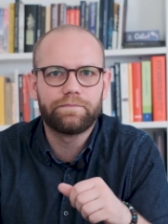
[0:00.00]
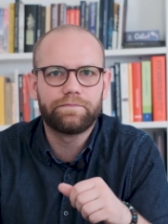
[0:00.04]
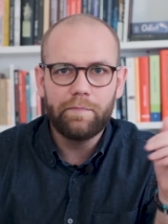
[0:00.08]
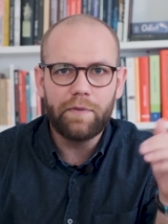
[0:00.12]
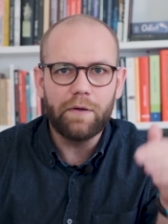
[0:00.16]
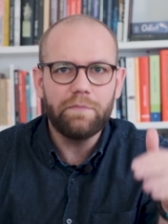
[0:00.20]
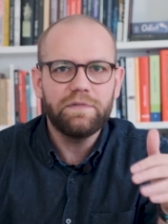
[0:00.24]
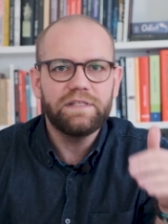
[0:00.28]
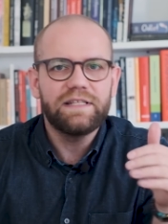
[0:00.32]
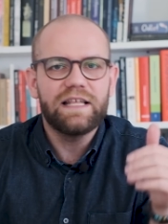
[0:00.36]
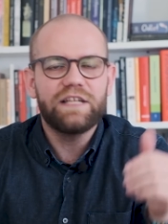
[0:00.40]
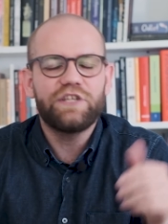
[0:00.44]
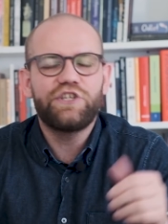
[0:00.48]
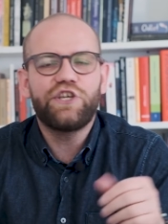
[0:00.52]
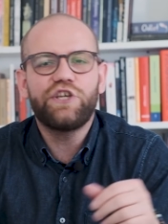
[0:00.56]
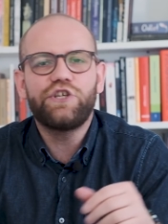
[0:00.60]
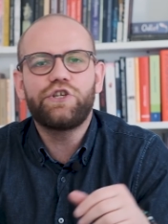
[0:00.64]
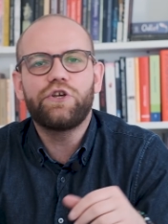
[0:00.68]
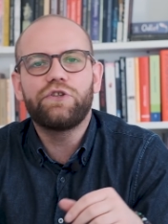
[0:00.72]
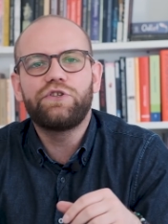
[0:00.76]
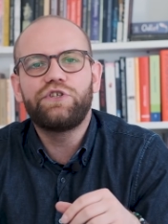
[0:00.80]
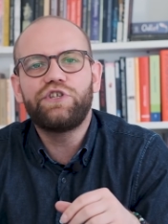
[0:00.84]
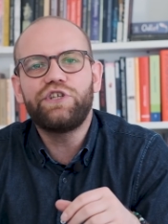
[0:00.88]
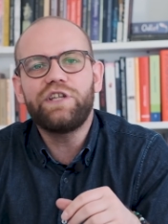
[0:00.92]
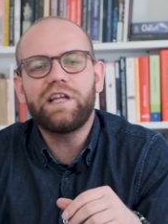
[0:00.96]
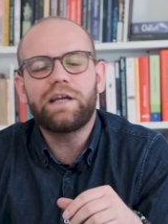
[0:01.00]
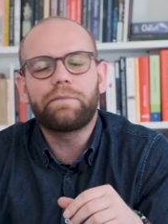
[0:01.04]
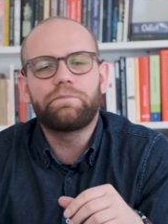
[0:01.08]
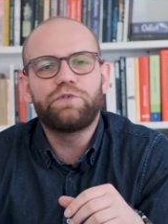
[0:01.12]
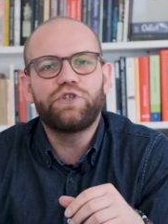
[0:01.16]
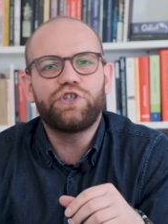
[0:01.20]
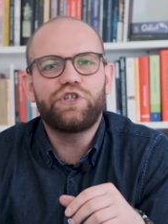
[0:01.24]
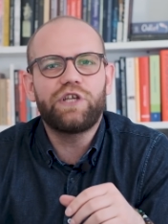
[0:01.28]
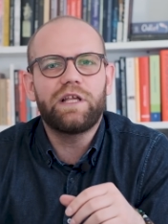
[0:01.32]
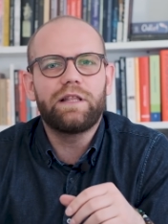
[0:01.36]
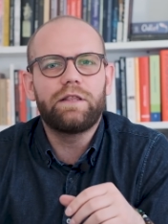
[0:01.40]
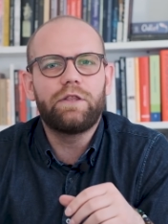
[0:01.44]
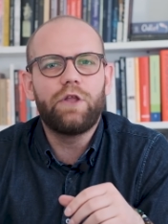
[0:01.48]
Pomysł na dzisiejszy odcinek
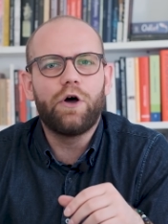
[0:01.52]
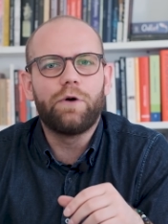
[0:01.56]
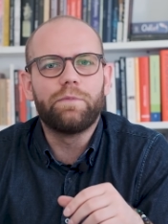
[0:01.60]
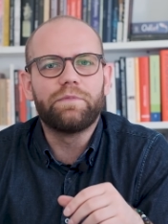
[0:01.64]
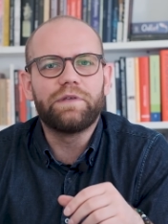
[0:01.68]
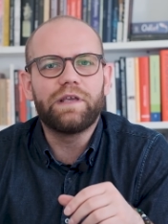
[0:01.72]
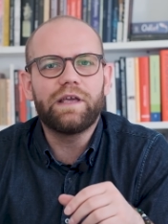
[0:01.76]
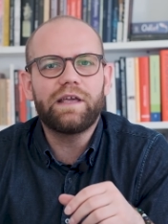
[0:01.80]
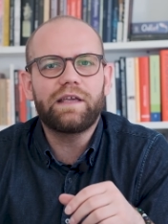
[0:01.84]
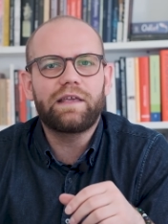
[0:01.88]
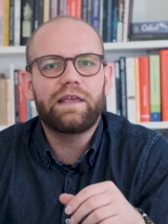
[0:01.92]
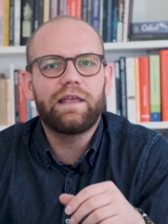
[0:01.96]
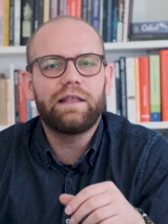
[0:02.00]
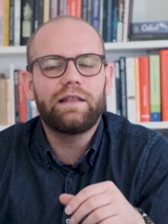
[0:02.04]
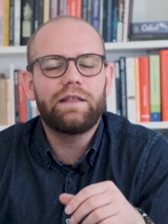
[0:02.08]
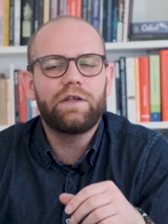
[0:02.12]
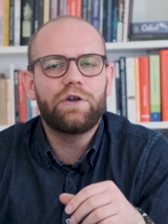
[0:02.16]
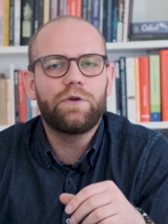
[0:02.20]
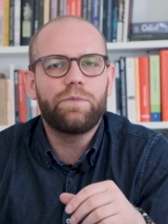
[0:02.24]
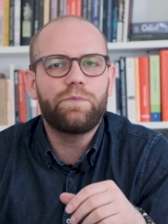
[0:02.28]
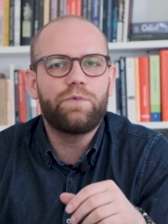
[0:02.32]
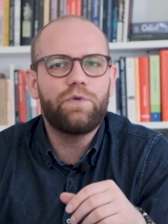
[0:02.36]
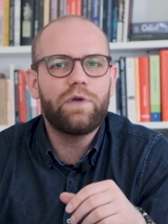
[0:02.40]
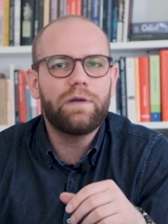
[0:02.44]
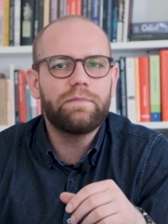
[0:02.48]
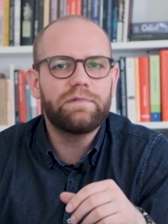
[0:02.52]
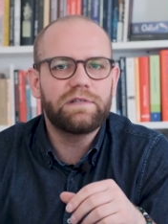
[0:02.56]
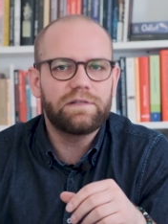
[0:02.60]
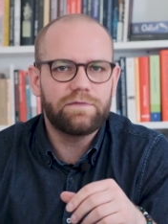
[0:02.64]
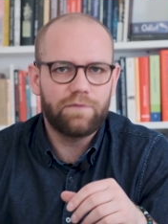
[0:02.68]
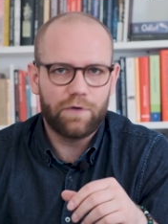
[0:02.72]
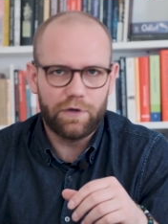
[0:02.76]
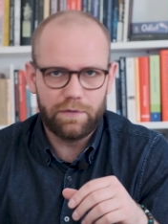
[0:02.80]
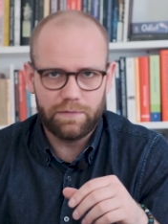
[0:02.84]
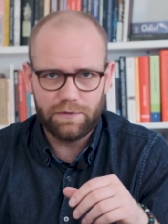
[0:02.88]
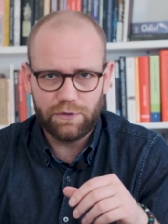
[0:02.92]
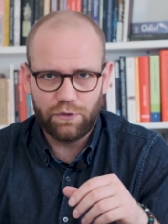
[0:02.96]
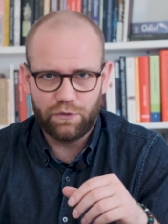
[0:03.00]
przyszedł do mnie, kiedy robiłem
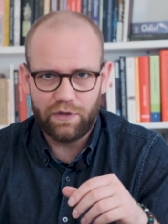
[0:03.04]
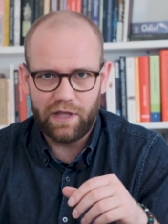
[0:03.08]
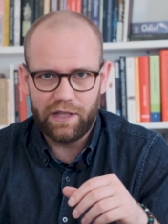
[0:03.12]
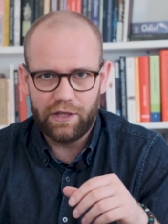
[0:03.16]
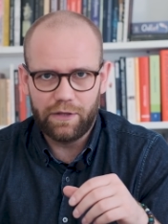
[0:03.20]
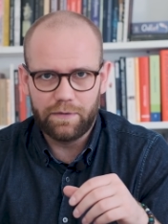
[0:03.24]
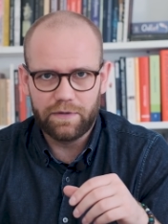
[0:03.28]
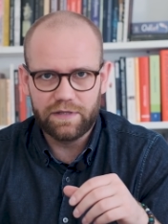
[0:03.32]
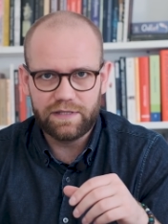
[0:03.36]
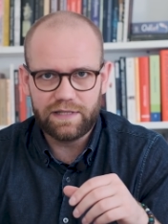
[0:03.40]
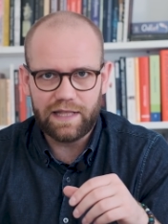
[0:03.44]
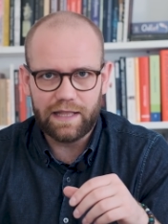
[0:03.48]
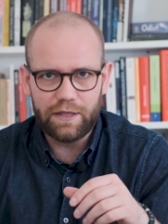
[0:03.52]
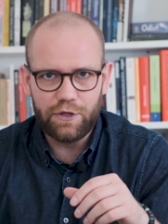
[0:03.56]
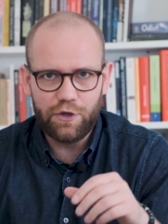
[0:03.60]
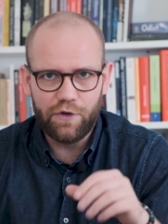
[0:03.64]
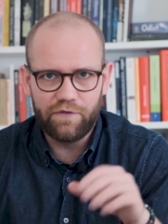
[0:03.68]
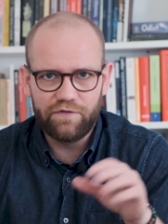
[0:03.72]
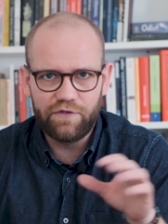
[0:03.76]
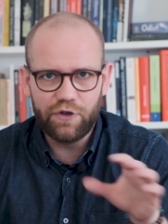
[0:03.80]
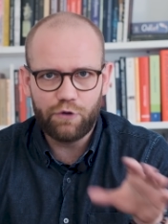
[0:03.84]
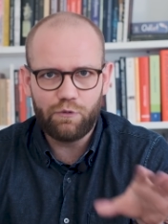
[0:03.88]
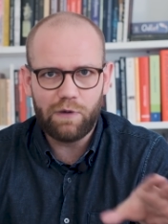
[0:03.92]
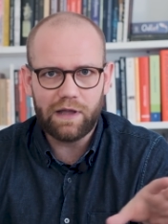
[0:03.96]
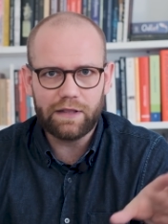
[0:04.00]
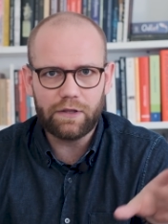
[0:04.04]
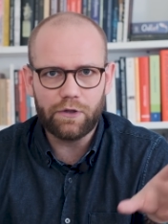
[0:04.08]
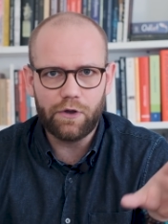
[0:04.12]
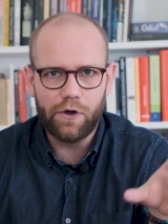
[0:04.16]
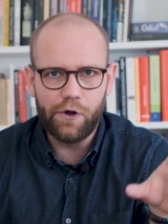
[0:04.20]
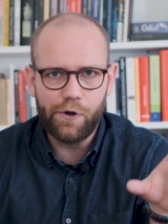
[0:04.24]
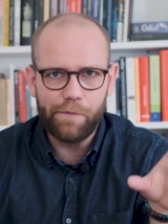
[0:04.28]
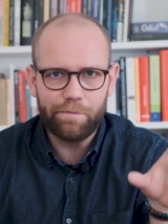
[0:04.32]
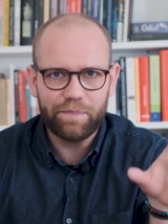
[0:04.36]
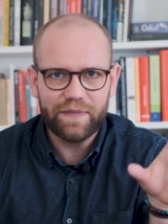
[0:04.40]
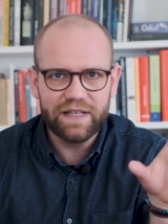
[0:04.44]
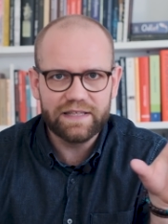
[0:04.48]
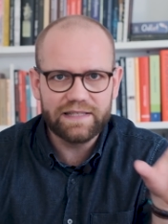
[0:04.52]
swoim studentom ostatnio wykład
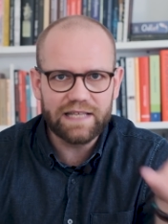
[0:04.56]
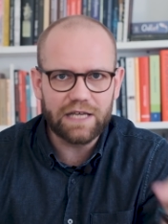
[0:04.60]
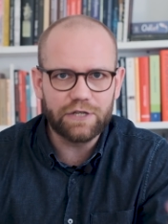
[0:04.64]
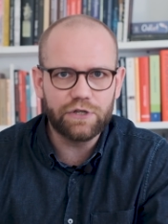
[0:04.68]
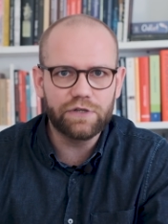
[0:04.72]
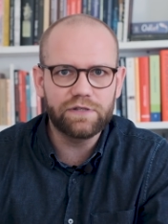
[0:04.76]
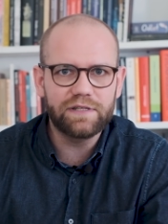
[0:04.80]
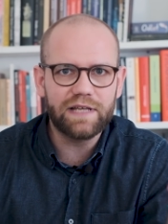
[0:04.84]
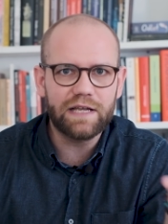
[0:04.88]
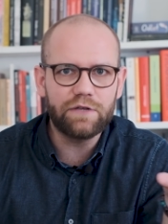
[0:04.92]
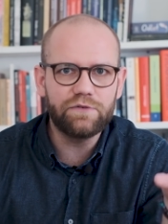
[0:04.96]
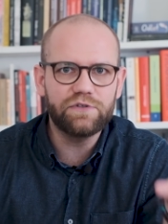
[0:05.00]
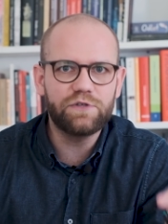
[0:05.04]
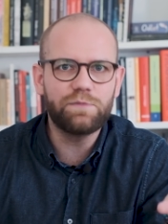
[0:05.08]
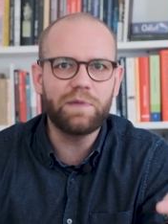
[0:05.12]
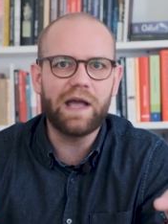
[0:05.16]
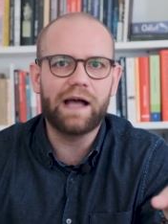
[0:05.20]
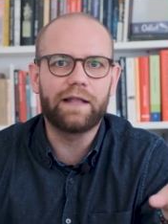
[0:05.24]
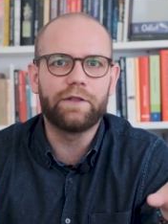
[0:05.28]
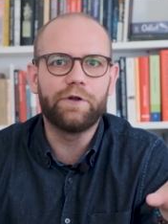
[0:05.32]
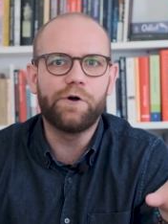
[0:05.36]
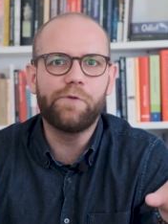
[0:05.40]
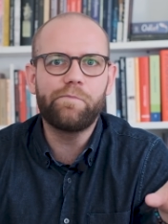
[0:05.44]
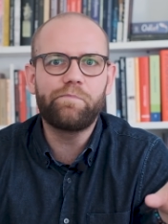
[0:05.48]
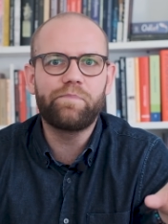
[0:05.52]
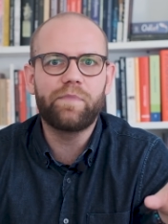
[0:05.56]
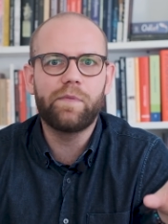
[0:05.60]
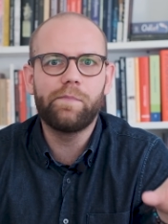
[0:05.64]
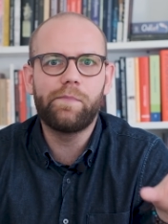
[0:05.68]
o zarządzaniu zmianą,